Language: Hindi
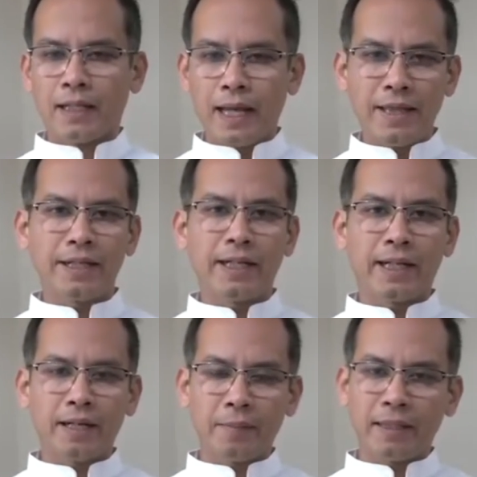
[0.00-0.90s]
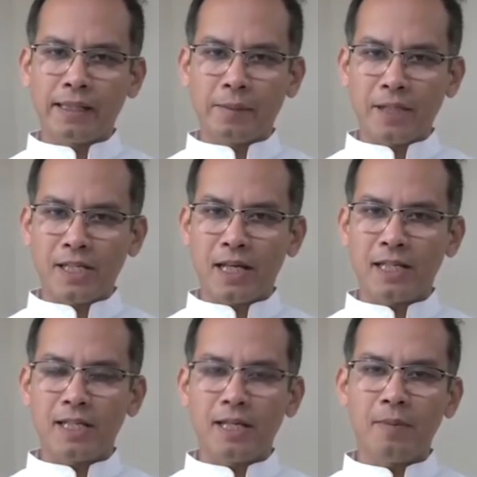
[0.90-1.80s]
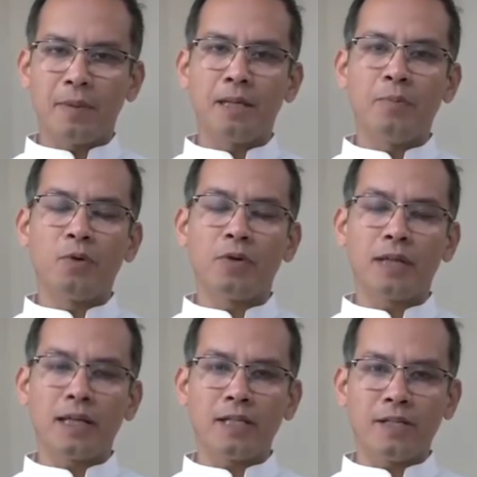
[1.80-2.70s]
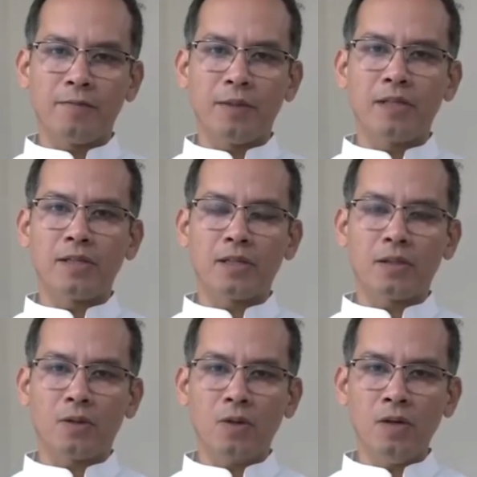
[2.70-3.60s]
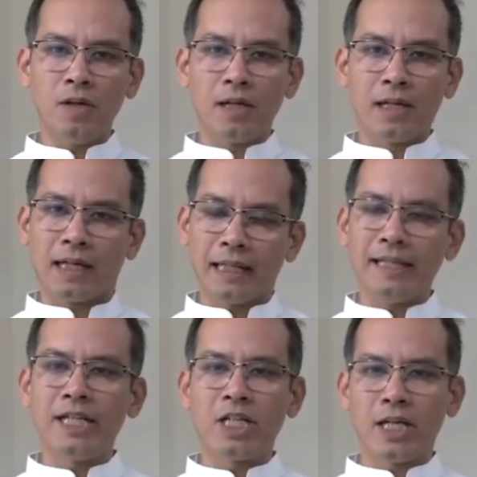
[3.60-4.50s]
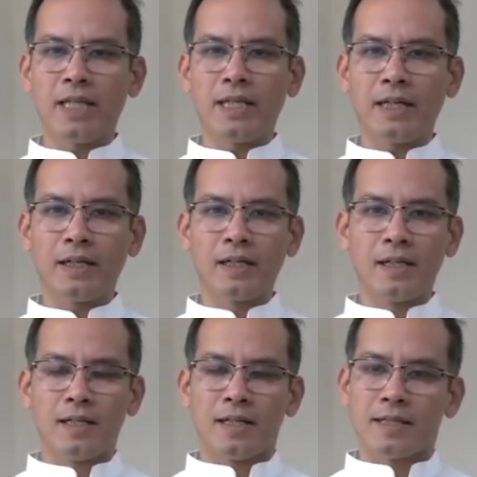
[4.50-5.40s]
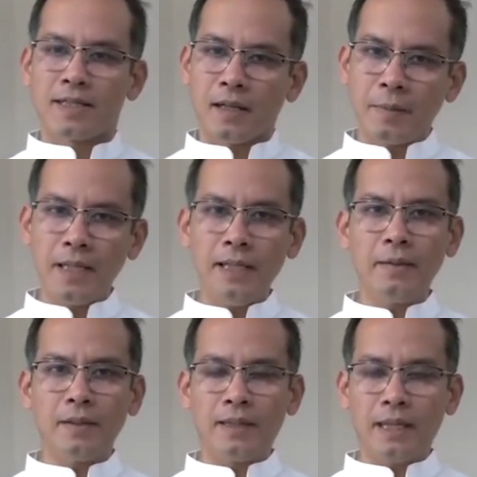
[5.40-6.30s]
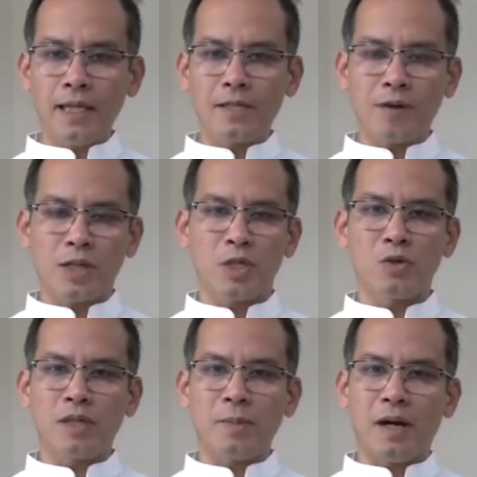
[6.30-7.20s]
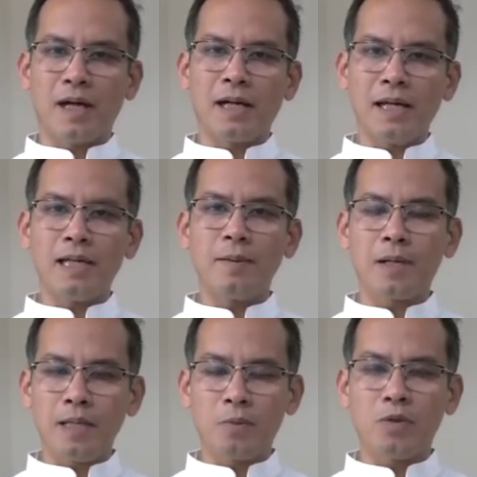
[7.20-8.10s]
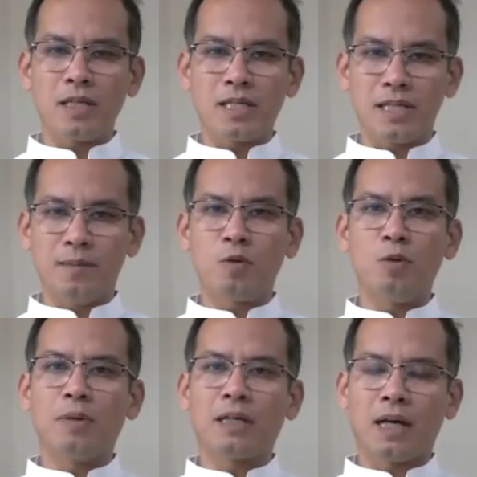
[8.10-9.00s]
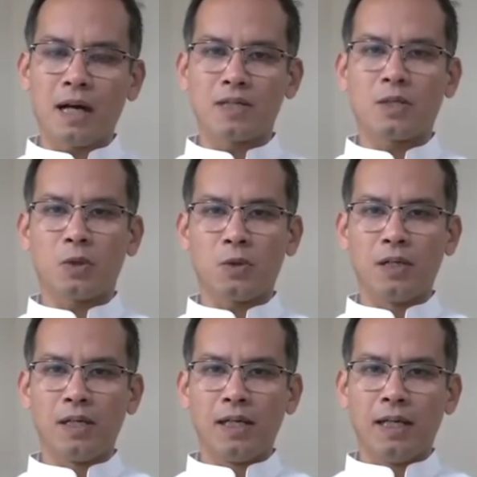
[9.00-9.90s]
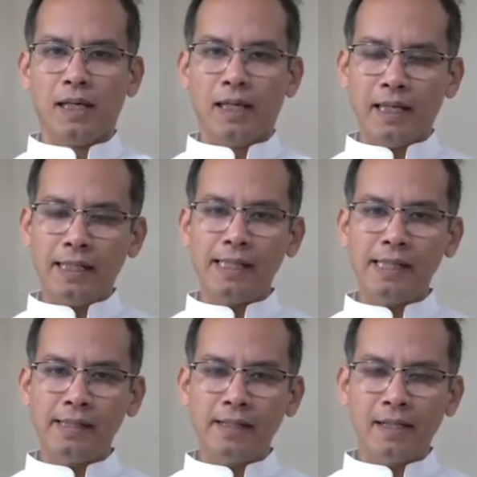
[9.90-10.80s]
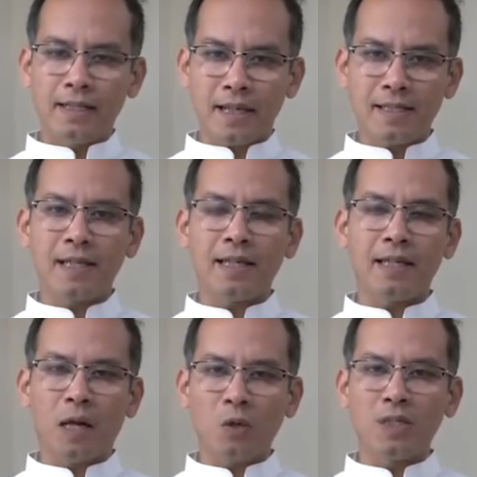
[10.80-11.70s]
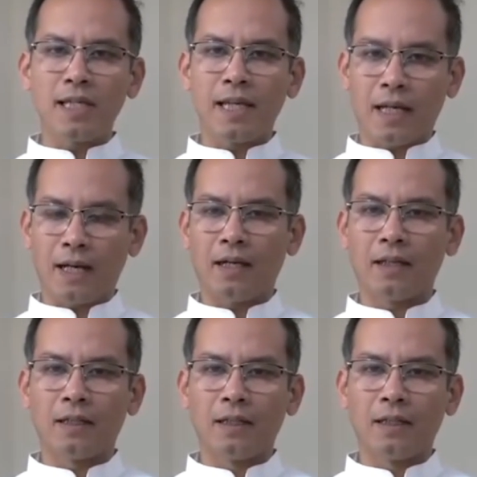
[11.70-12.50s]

केंद्रीय गृह मंत्री अमित शाह जी ने मणिपुर के चीफ मिनिस्टर को क्लीन चिट दिया सभी देशवासियों की मांग है कि मणिपुर के सीएम को बर्खास्त करो लेकिन जैसे कि राहुल जी ने कहा